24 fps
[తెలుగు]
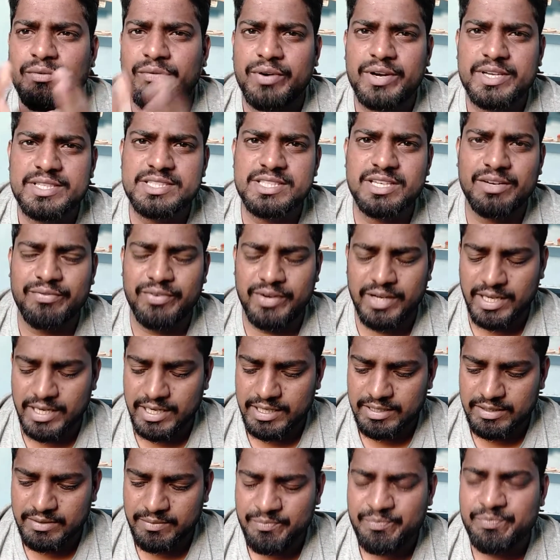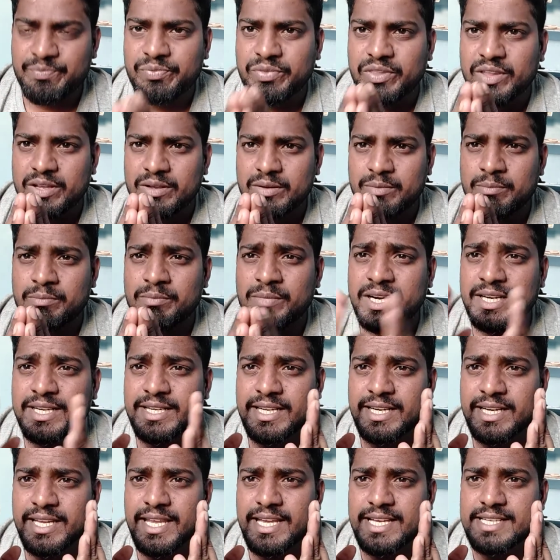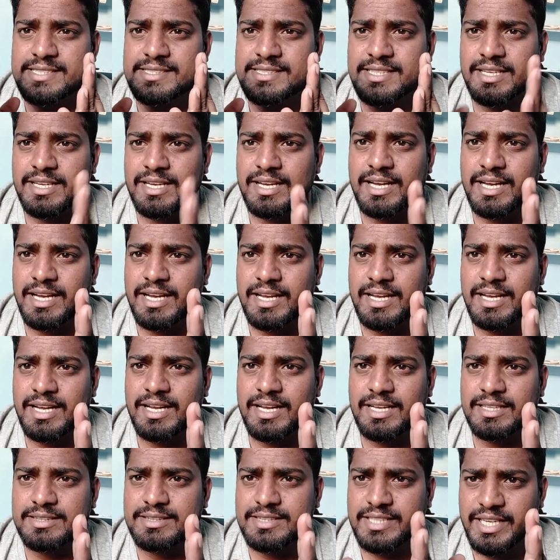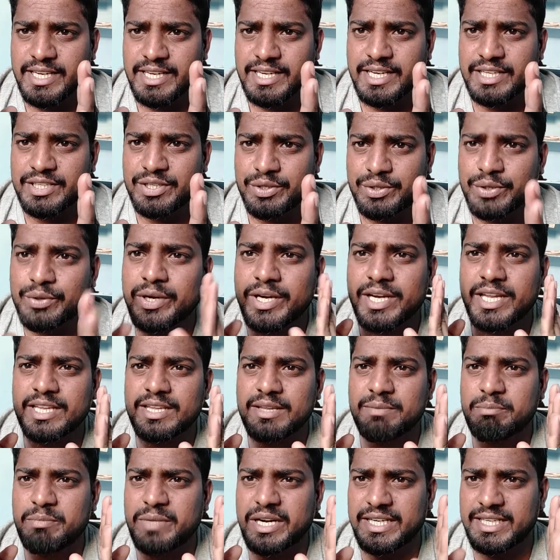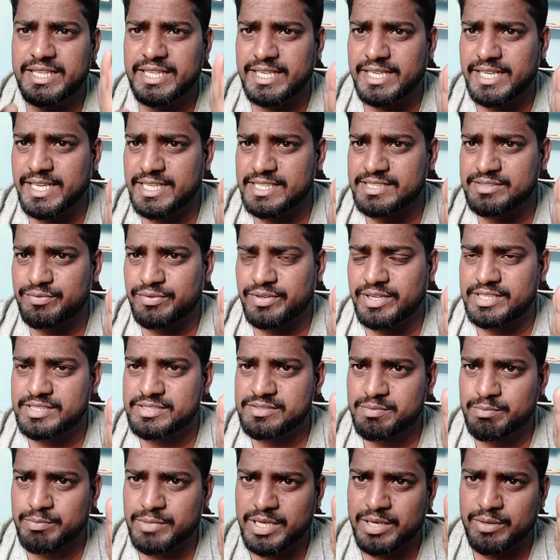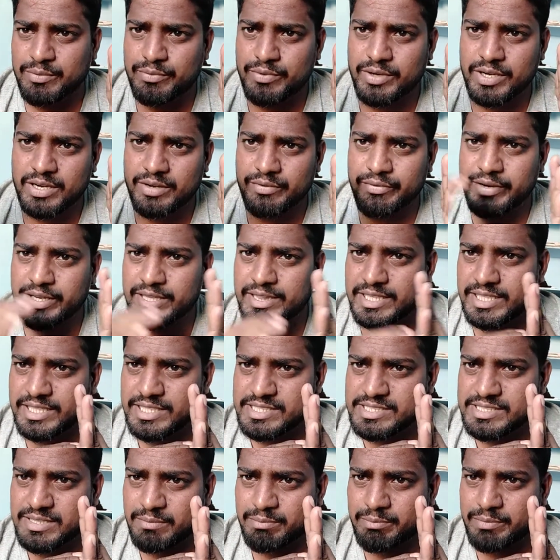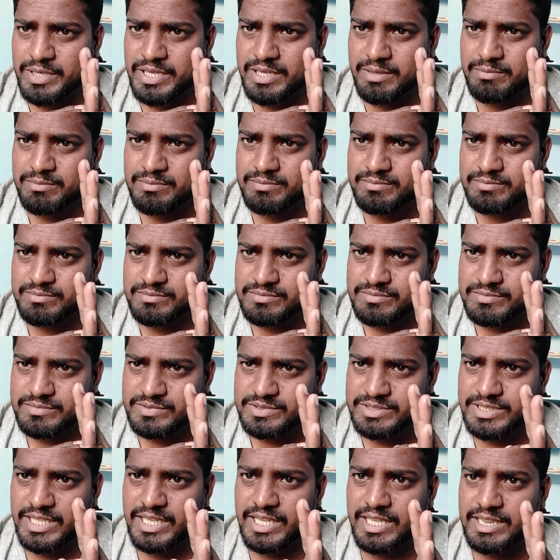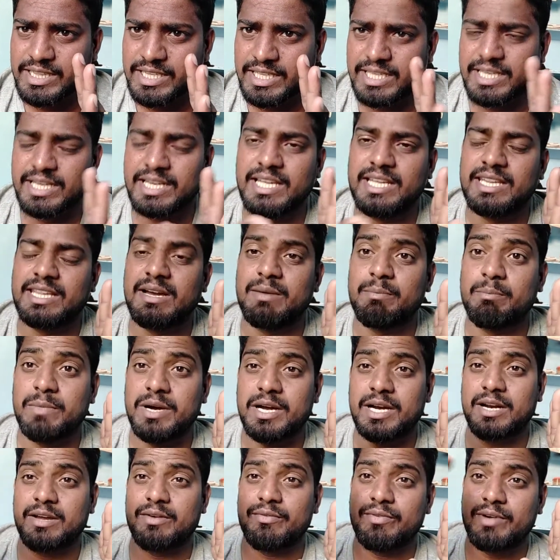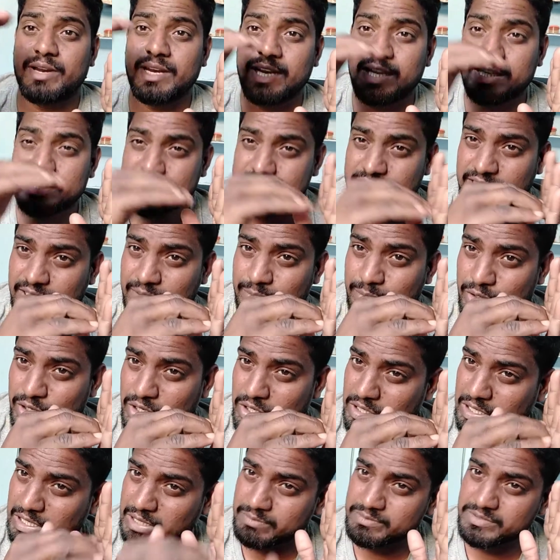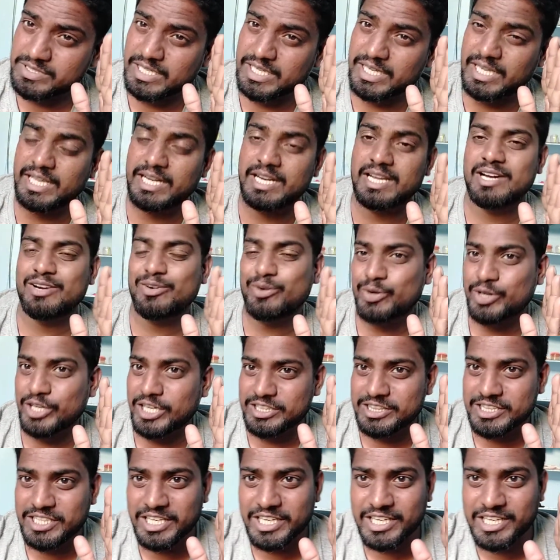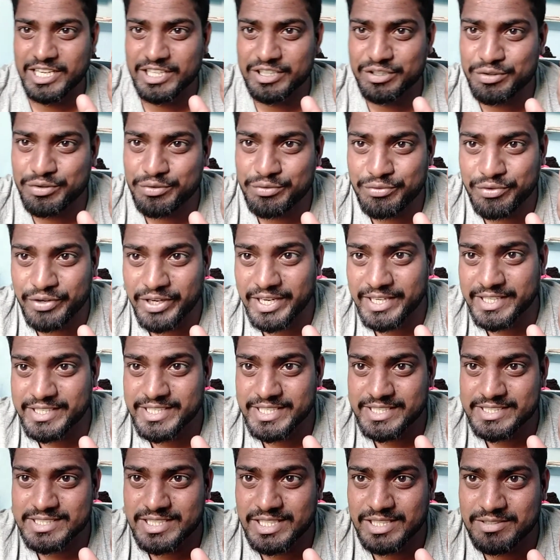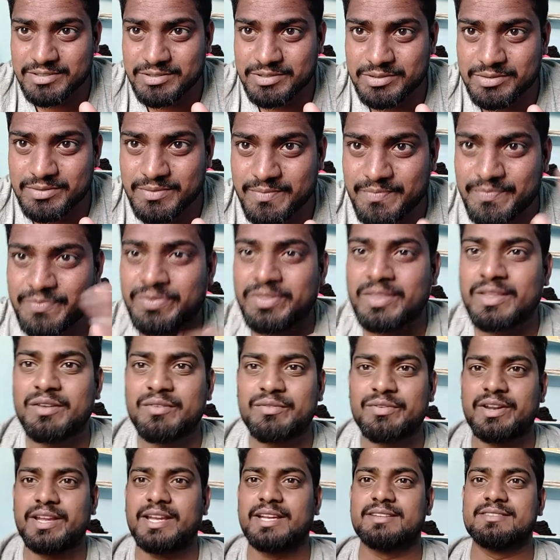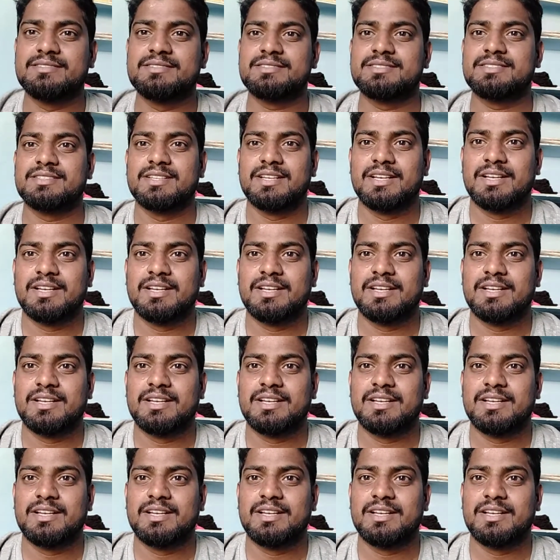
ఫస్ట్ ఆఫ్ ఆల్ మర్డర్ కేస్ త్రీ నాట్ టూ అనేది మర్డర్ కేస్ ఫ్రెండ్స్ మనం ఒక వ్యక్తిని చంపడం జరిగితే లేదా మన వల్ల చనిపోవడం జరిగినా కూడా త్రీ నాట్ టూ ఫైల్ చేస్తారు ఫ్రెండ్స్